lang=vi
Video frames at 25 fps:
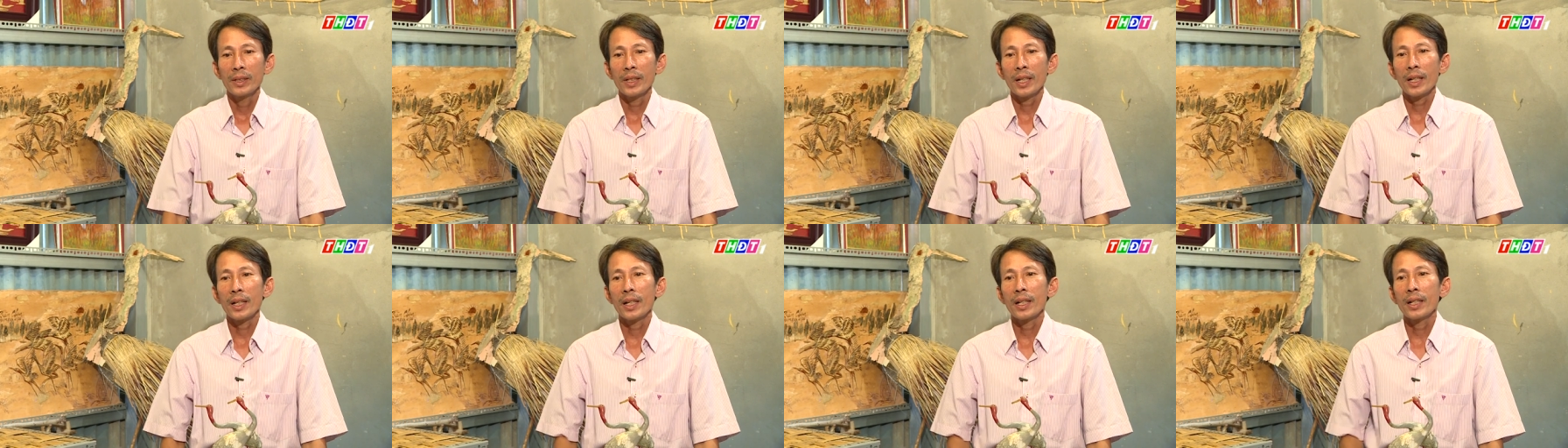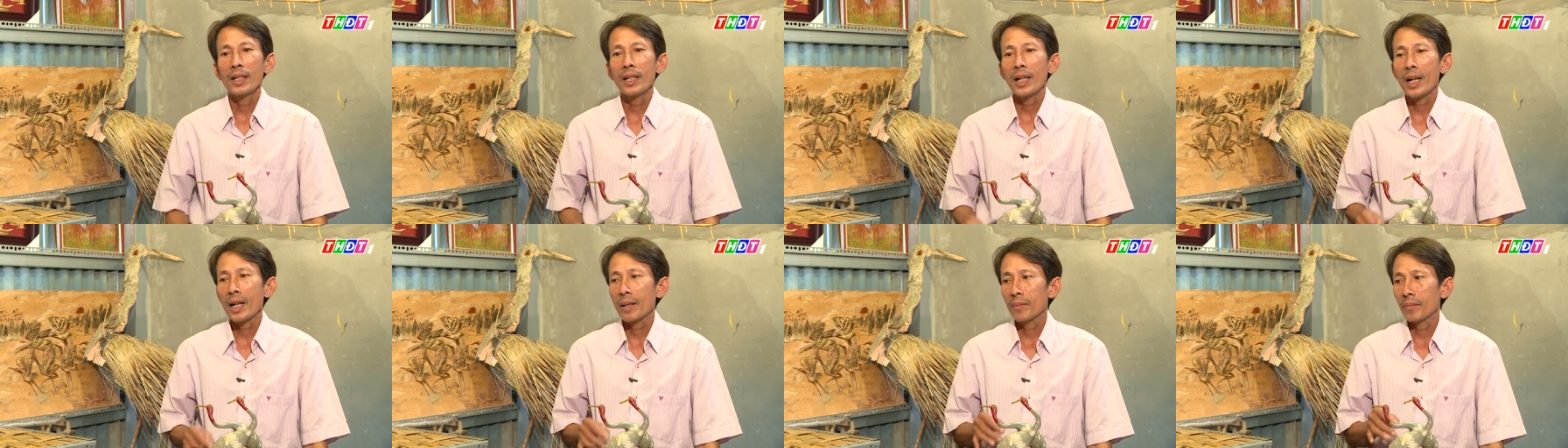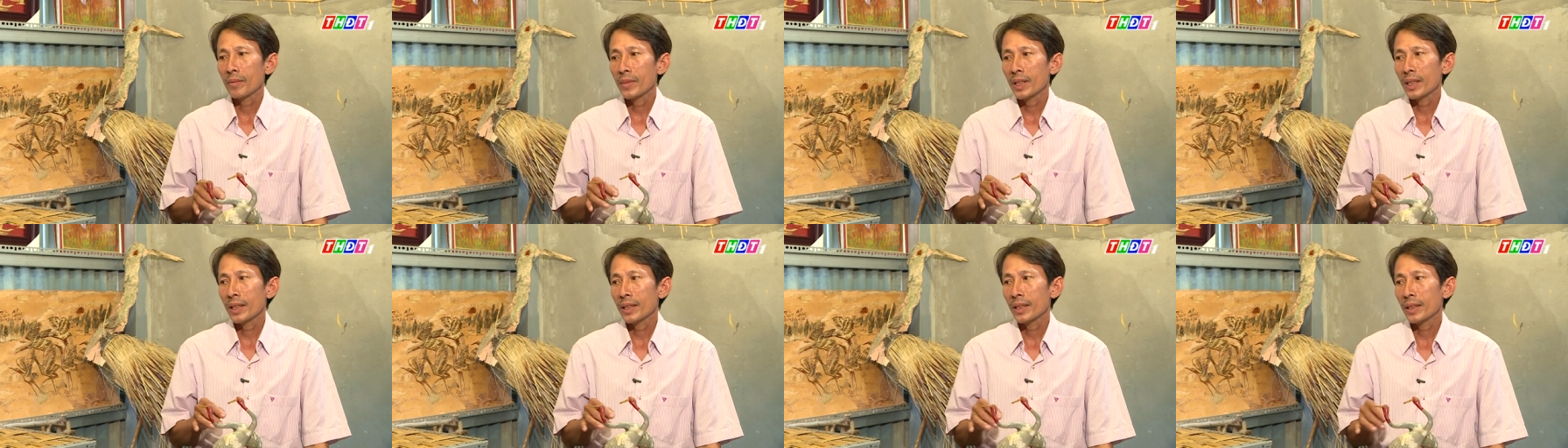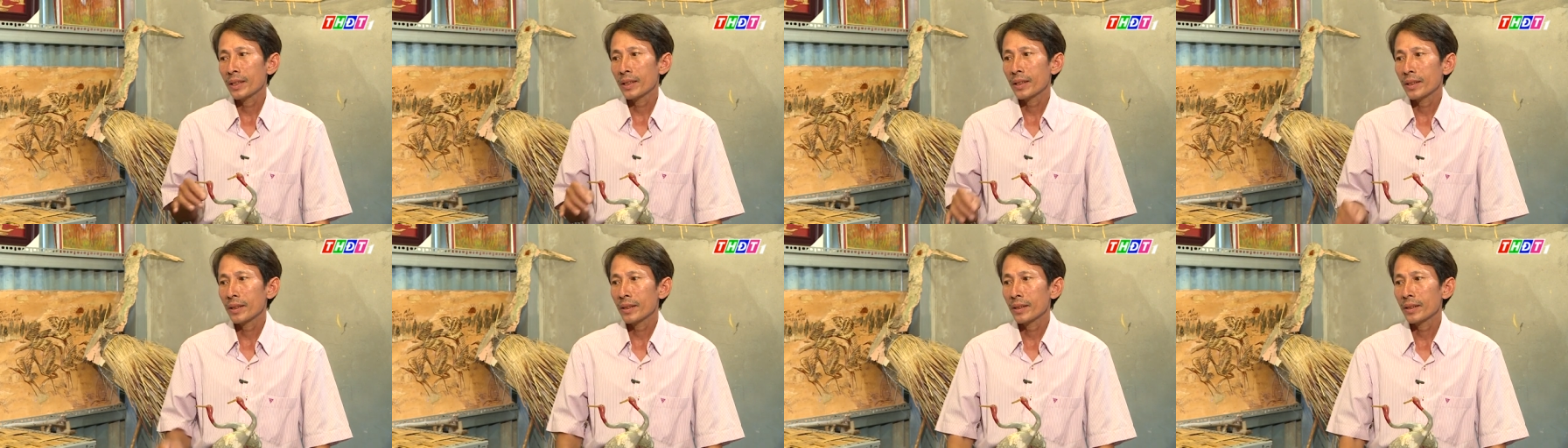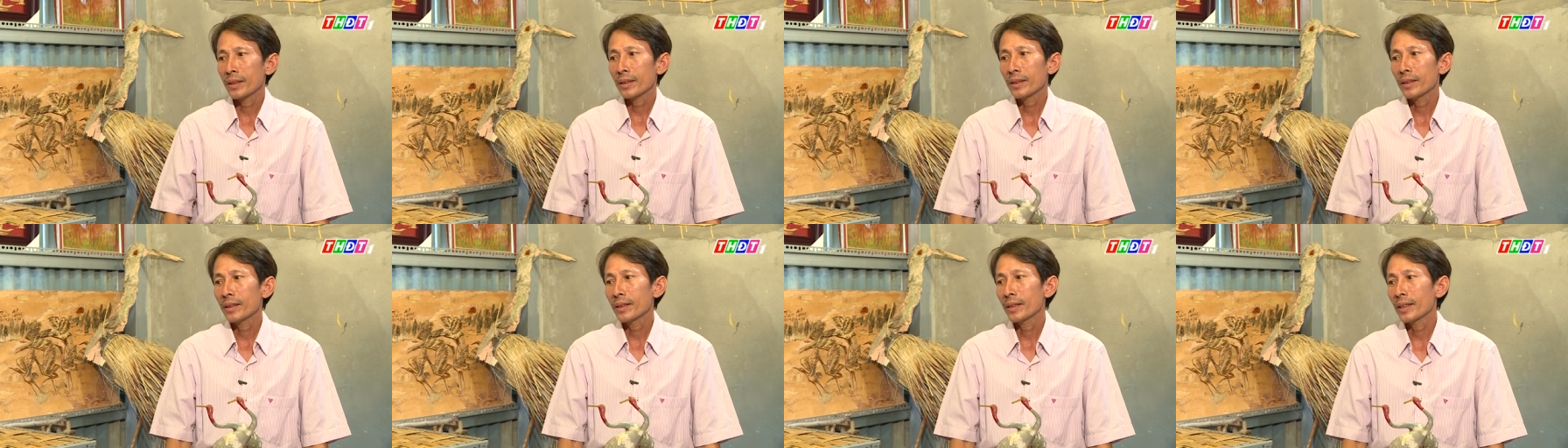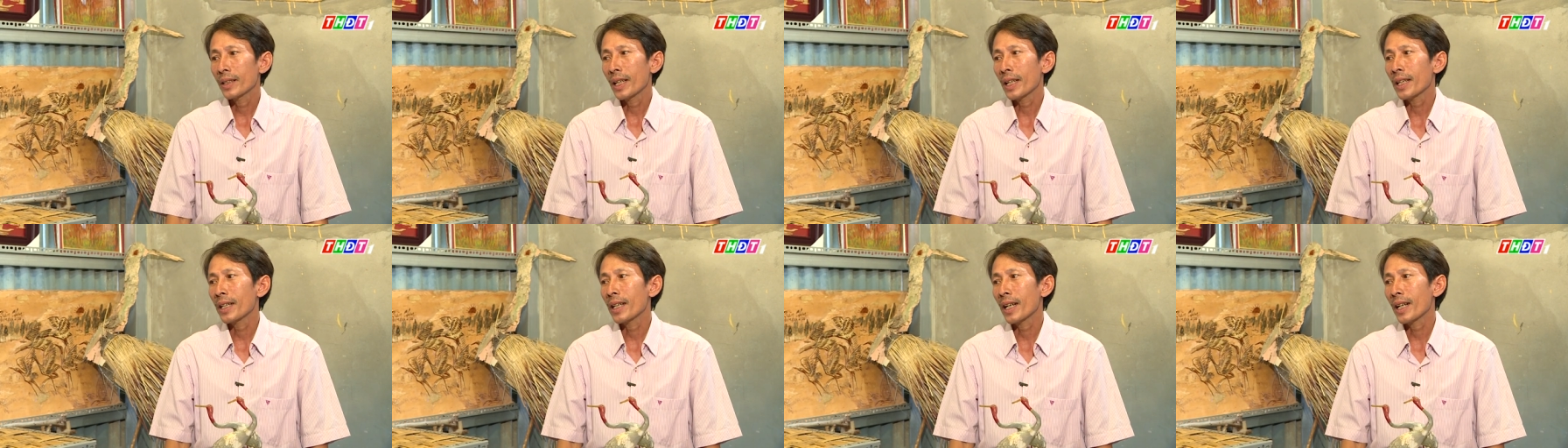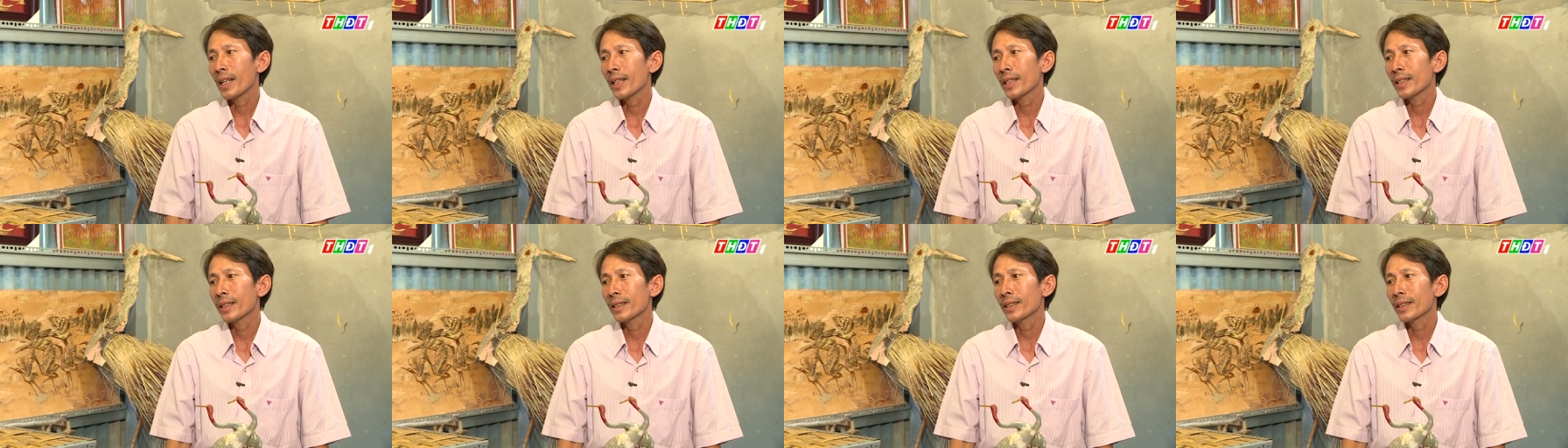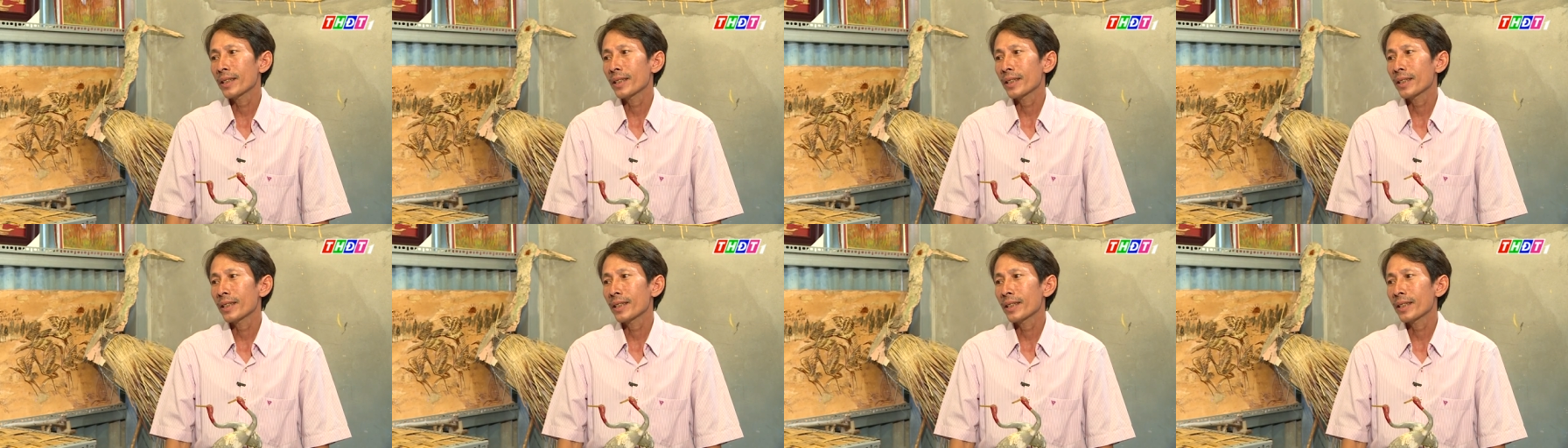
gia đình làm, kể cả